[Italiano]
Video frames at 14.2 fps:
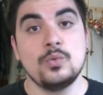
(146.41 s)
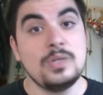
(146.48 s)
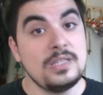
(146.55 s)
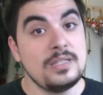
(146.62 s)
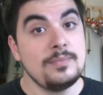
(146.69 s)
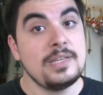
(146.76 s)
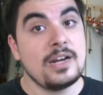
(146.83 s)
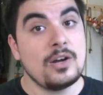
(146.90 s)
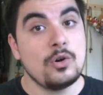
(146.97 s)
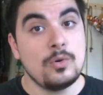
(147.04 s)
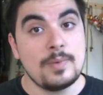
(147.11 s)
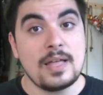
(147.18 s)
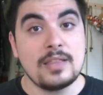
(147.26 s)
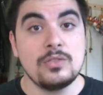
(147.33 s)
Quindi mi
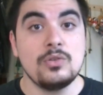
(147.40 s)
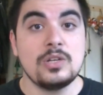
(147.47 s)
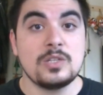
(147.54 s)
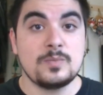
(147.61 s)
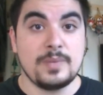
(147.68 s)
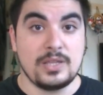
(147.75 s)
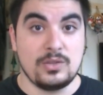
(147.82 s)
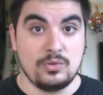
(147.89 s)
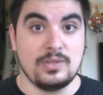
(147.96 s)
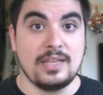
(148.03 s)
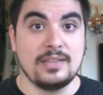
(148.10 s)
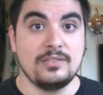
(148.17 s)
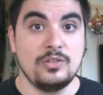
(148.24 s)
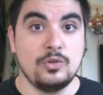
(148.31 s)
raccomando, aspetto
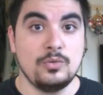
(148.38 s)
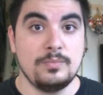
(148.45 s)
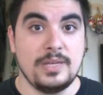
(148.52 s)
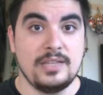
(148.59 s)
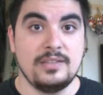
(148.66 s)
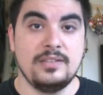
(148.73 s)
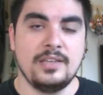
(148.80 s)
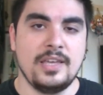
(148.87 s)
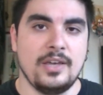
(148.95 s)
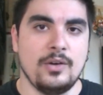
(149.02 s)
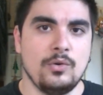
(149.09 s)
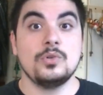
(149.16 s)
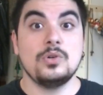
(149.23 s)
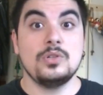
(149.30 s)
tanti commenti che